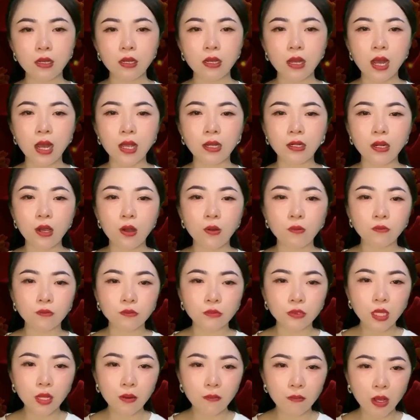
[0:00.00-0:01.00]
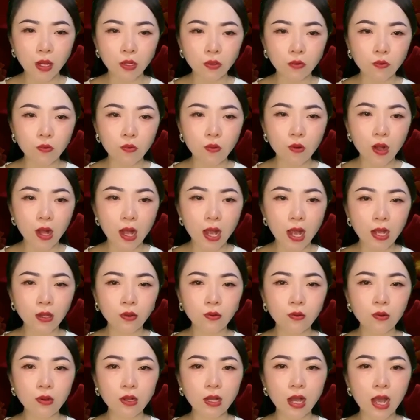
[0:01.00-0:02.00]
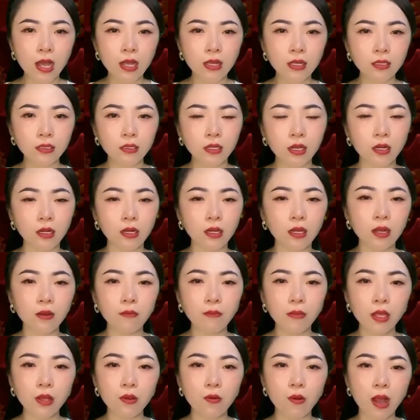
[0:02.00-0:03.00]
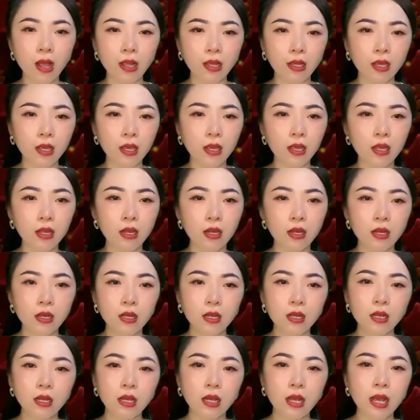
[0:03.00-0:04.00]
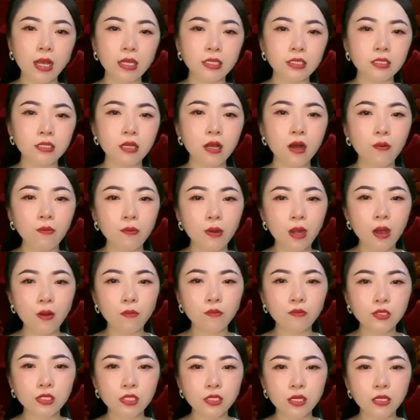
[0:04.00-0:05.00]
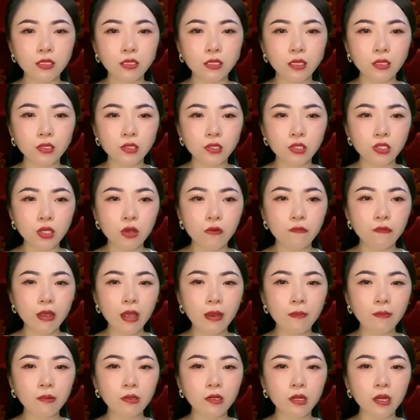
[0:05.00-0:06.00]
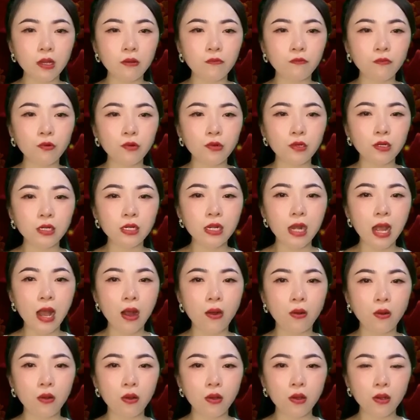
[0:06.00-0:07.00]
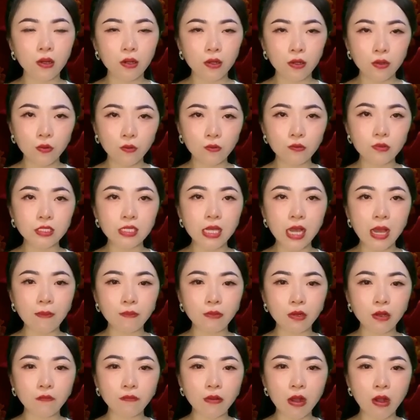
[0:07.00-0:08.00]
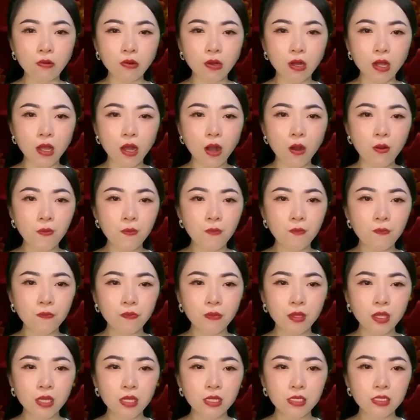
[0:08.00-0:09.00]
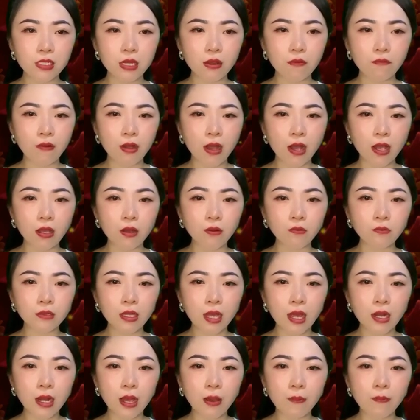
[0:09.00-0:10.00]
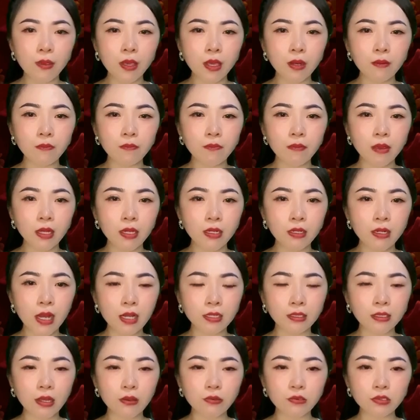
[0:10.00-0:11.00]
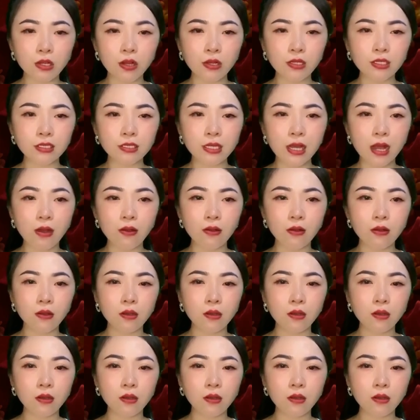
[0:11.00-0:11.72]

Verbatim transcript: Hành động thân mật của hai cô gái thật khiến Minh hoài nghi. Ngày xưa ông Long chưa từng cho phép người phụ nữ nào đụng chạm được vào người ông. Chẳng phải ông ta đã biết Minh đang theo dõi sao?